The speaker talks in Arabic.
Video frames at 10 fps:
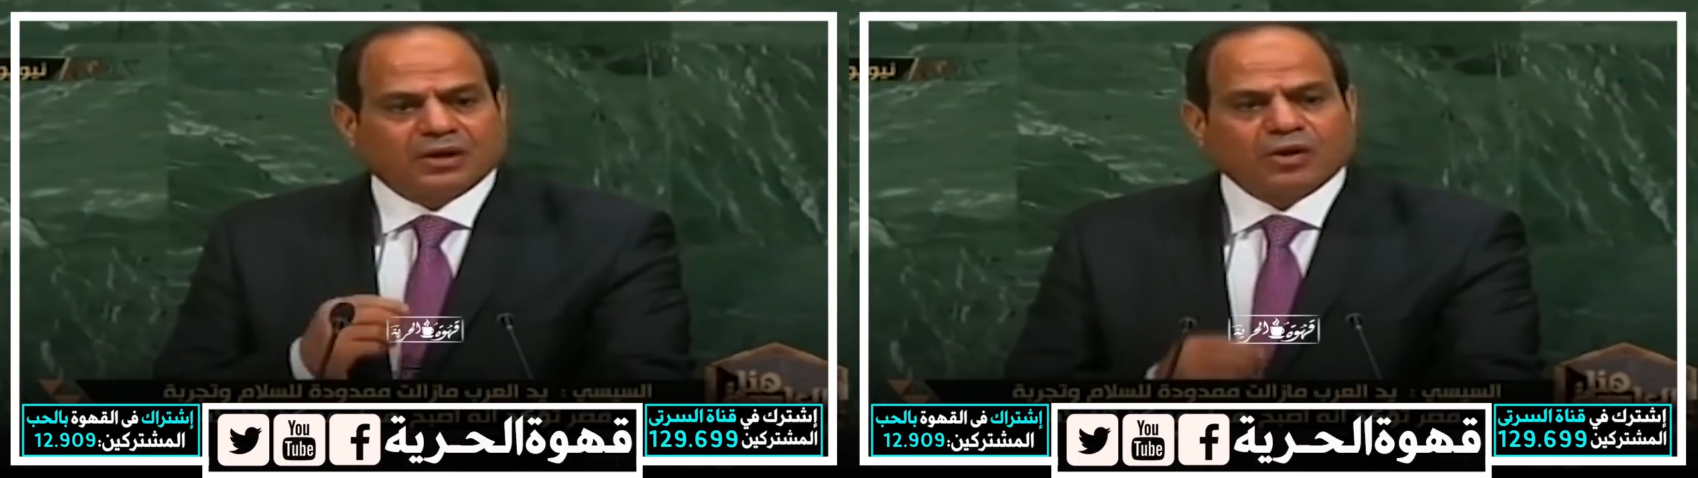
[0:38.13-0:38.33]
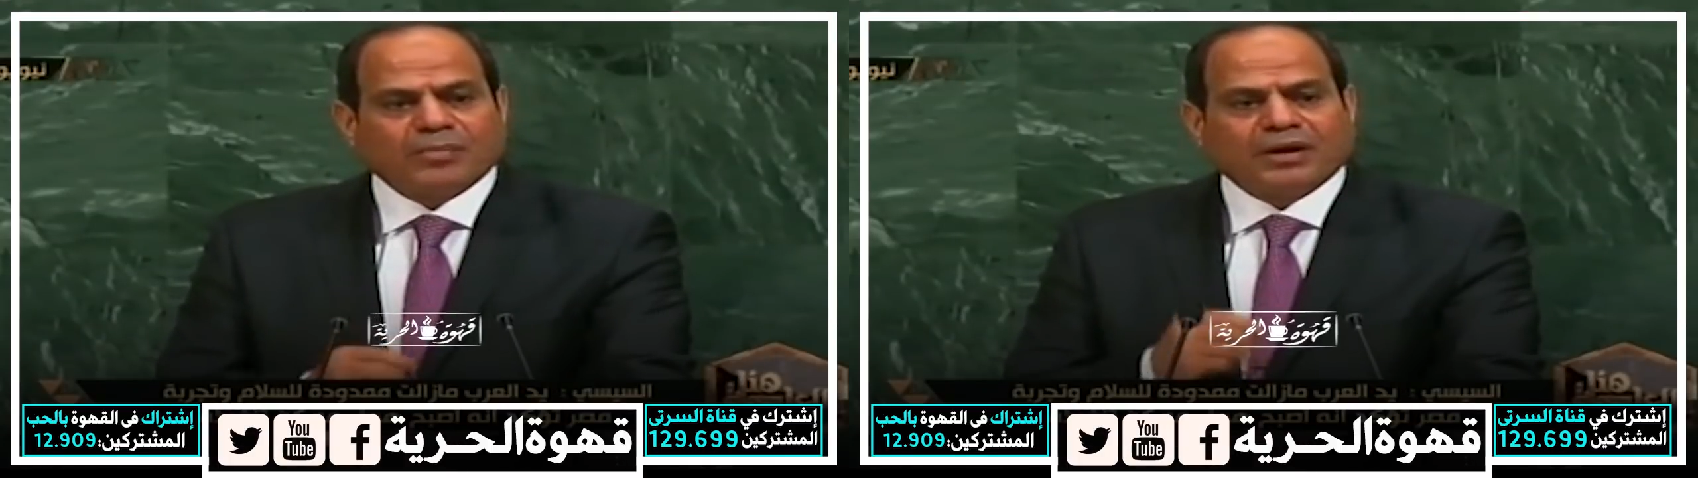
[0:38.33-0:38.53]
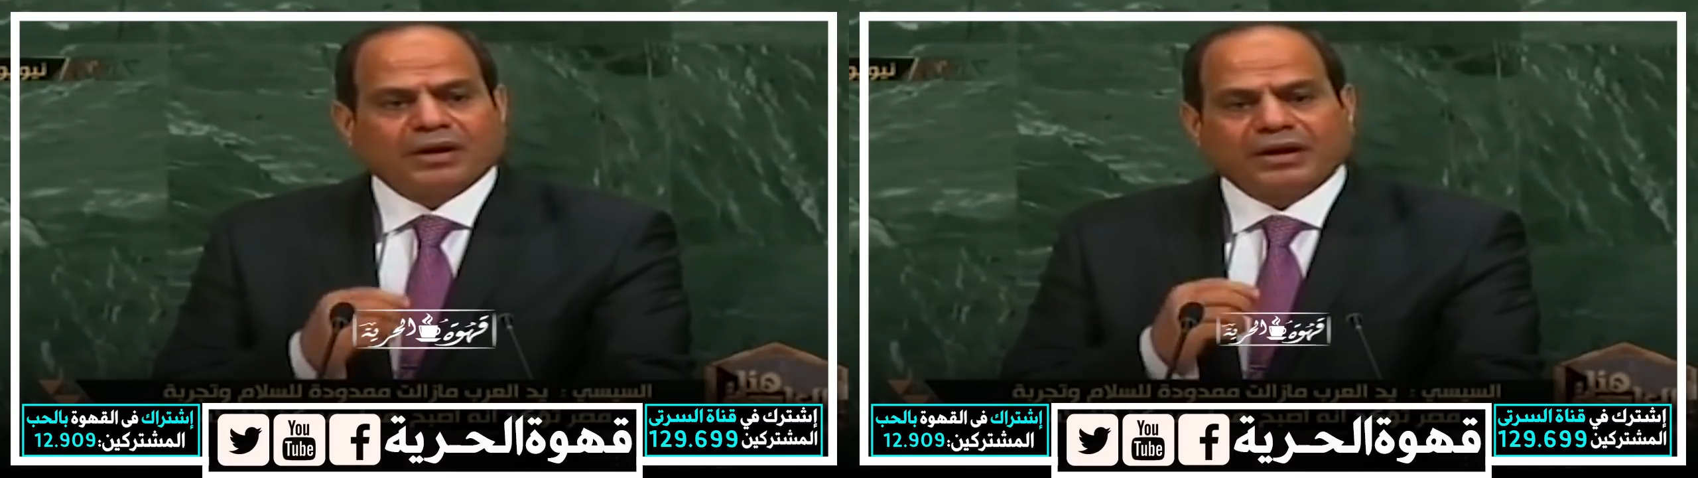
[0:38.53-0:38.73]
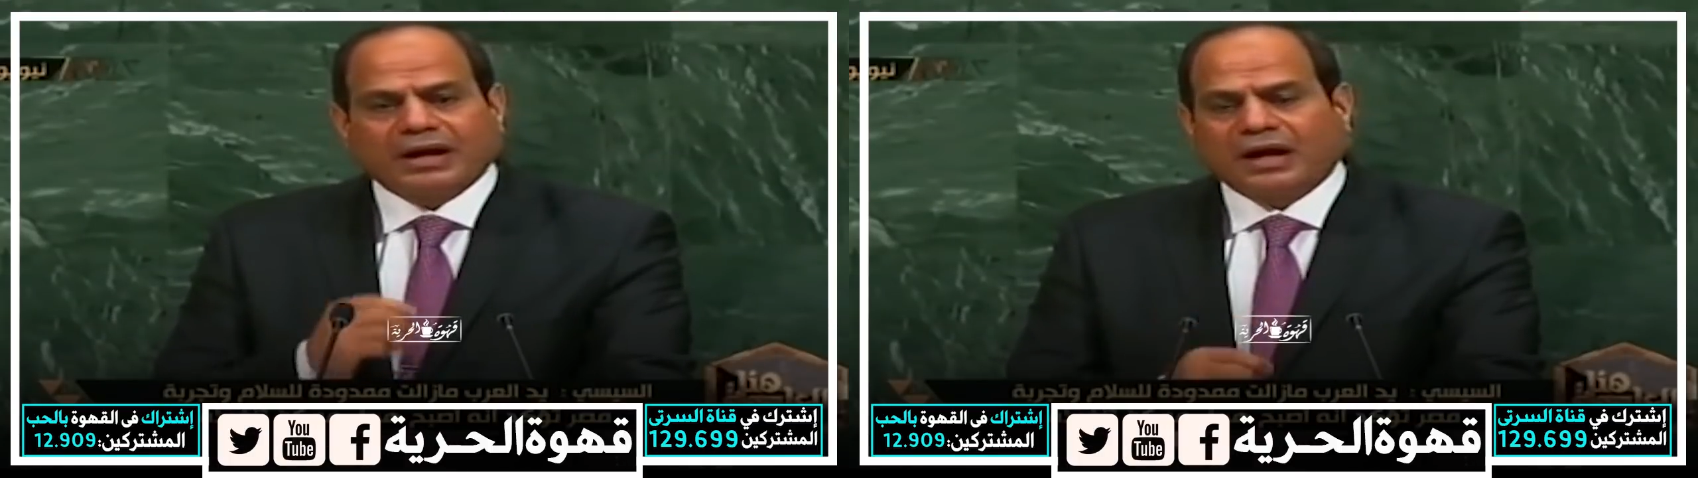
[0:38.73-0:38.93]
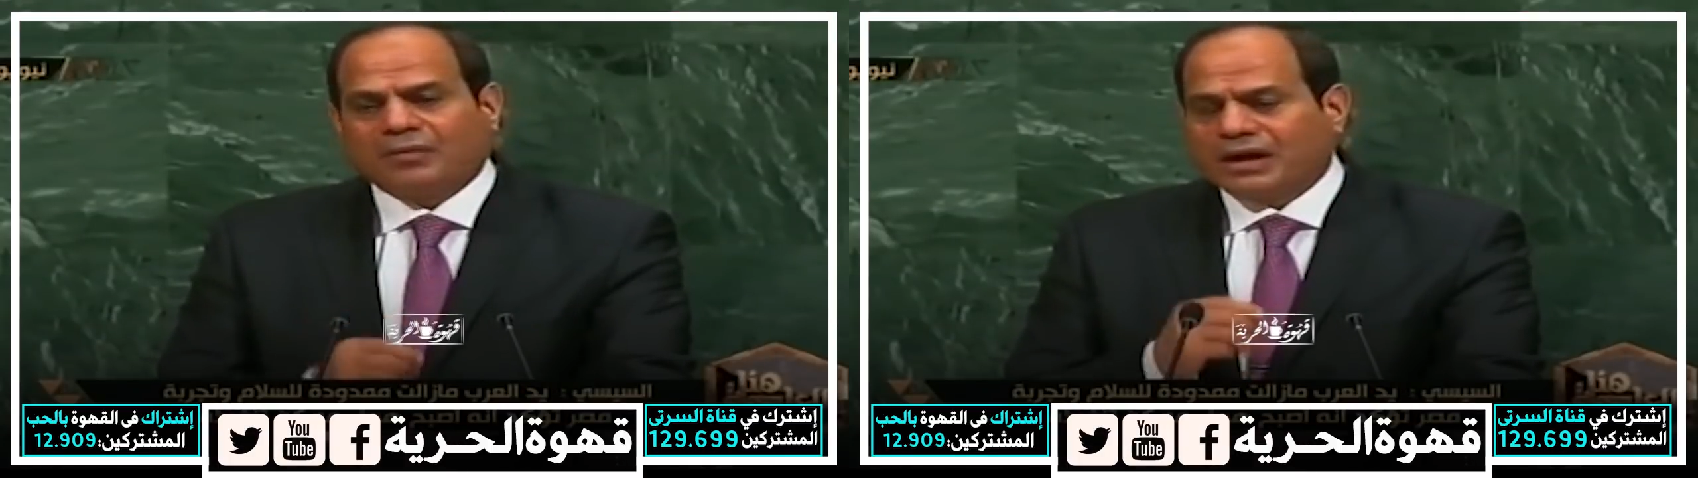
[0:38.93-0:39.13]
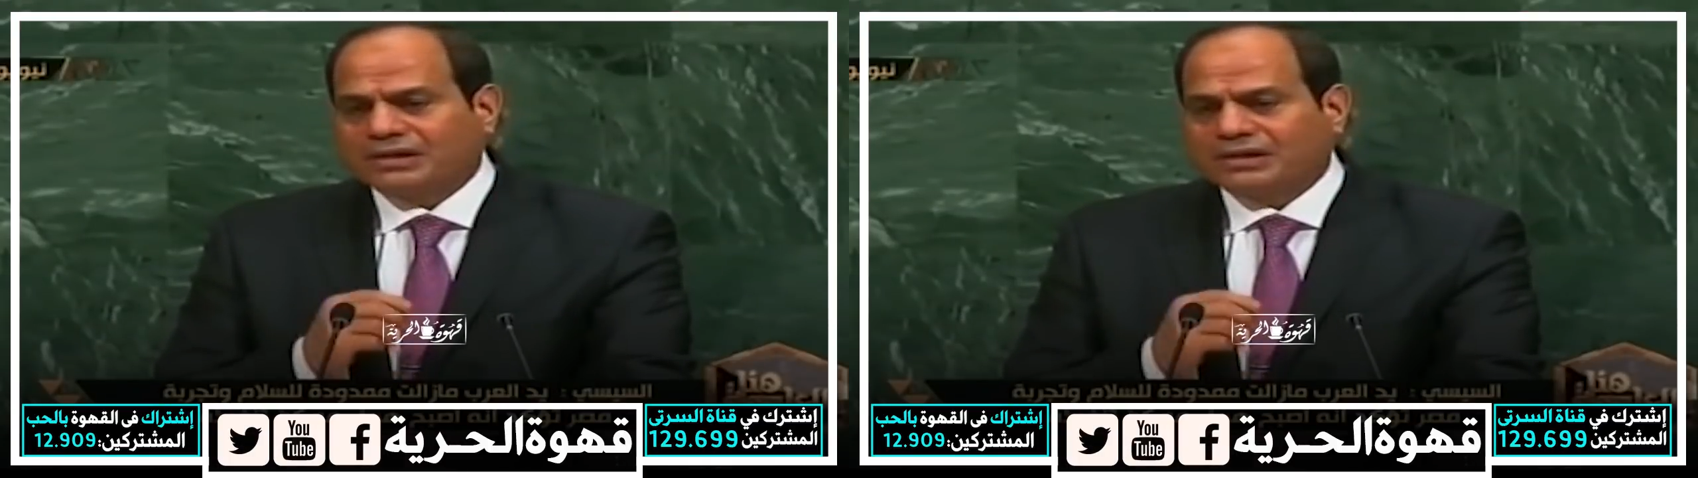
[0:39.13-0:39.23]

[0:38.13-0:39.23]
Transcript: تجربه رائعه